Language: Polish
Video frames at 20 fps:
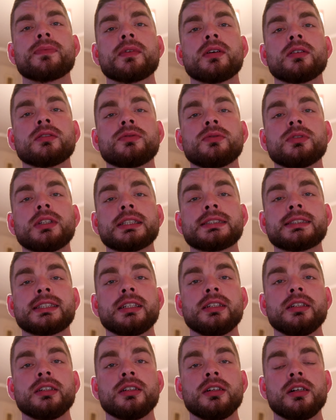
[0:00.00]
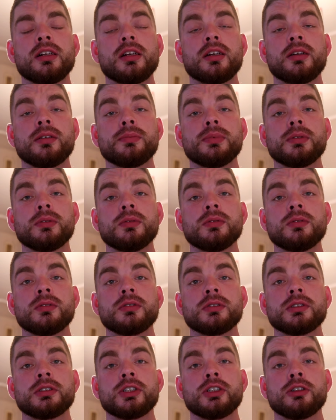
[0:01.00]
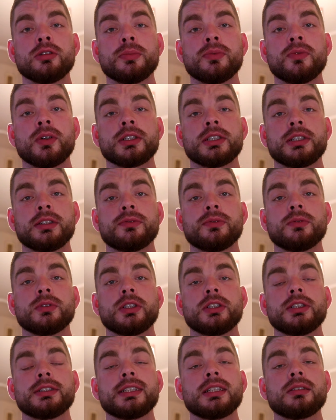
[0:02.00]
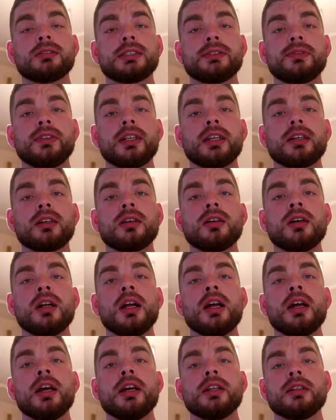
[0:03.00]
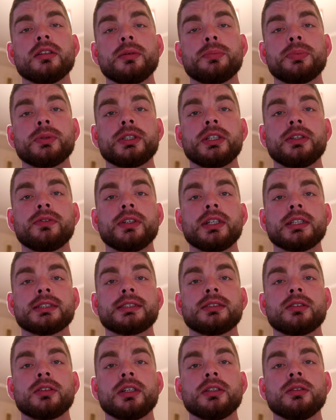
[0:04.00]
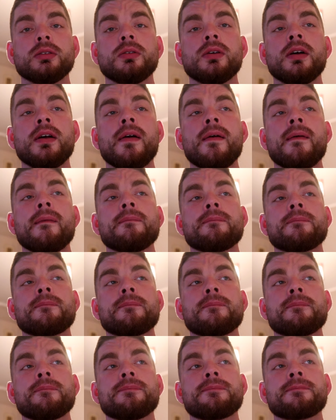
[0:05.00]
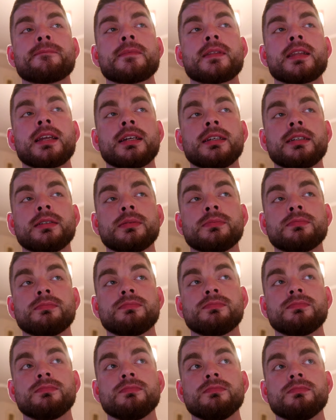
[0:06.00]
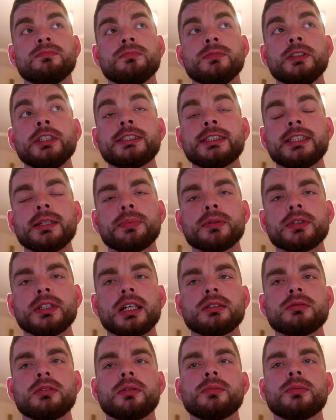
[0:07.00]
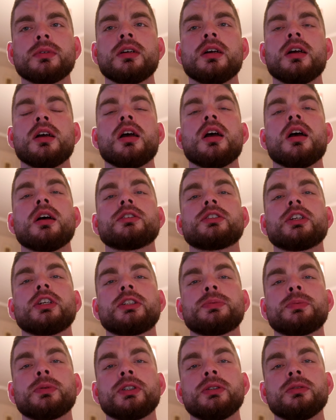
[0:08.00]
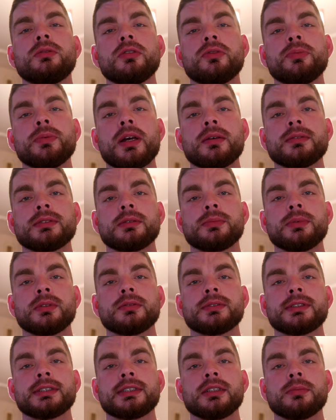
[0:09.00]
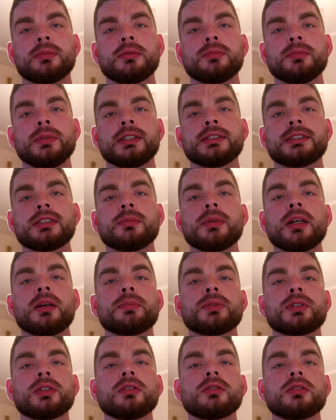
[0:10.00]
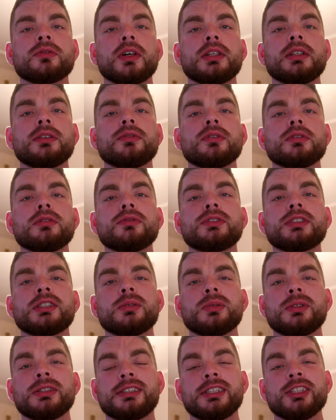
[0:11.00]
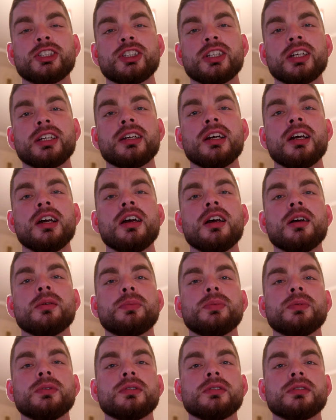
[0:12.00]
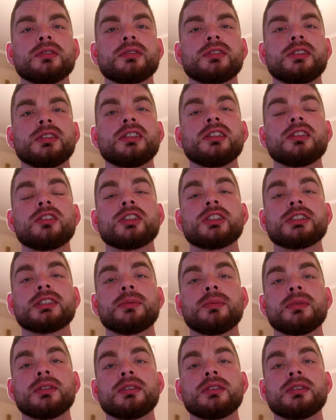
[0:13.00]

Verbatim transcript: O 12 e, był ślub właśnie w Urzędzie Stanu Cywilnego, no i później wyjazd do Rynu. Mm, nic nie podjadłem, Część posiłków miałem zrobione ze sobą, mięso miałem przygotowane w lodówce turystycznej, y, gdy tylko się